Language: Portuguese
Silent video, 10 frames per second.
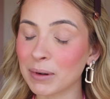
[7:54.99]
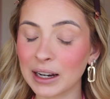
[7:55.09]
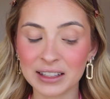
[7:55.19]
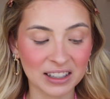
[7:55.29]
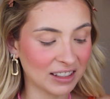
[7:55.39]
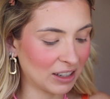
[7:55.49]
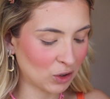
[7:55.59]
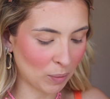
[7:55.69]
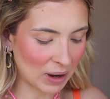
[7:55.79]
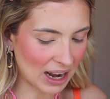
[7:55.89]
Parece que assim,
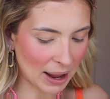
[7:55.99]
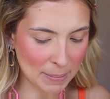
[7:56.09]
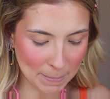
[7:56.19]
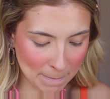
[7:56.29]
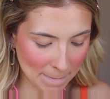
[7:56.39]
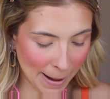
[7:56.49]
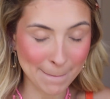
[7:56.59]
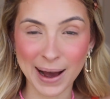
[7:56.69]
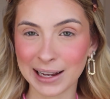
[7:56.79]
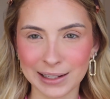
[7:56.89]
sua pele é a
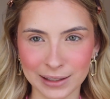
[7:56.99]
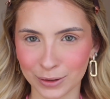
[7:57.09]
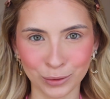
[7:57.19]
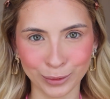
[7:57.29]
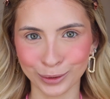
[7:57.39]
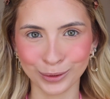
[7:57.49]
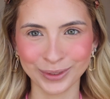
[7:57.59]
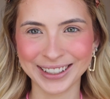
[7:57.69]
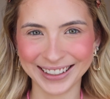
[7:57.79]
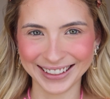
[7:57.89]
mais linda do
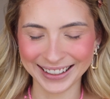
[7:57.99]
mundo.